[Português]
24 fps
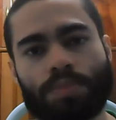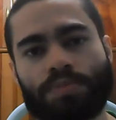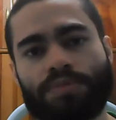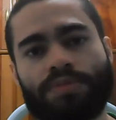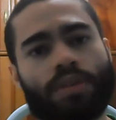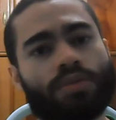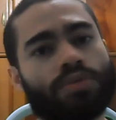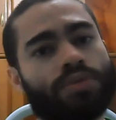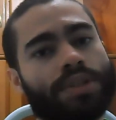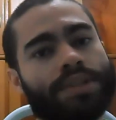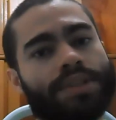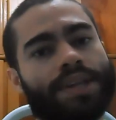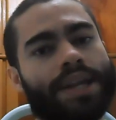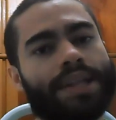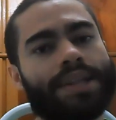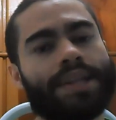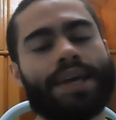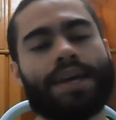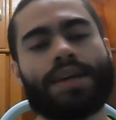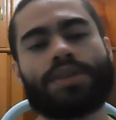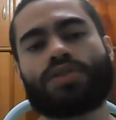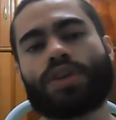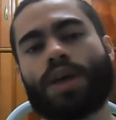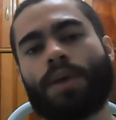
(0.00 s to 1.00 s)
tipo, faltou
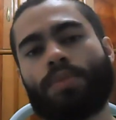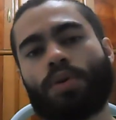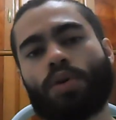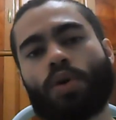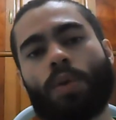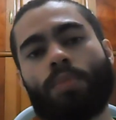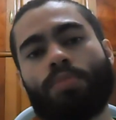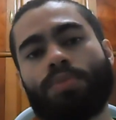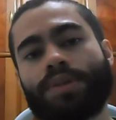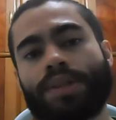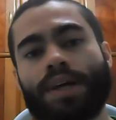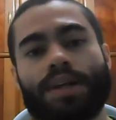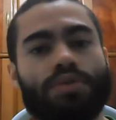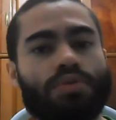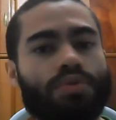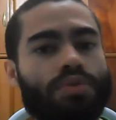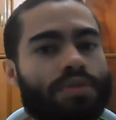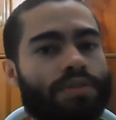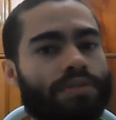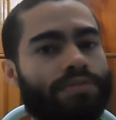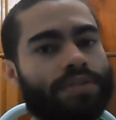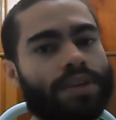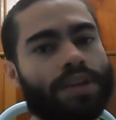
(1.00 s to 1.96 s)
internet, quebrou o computador,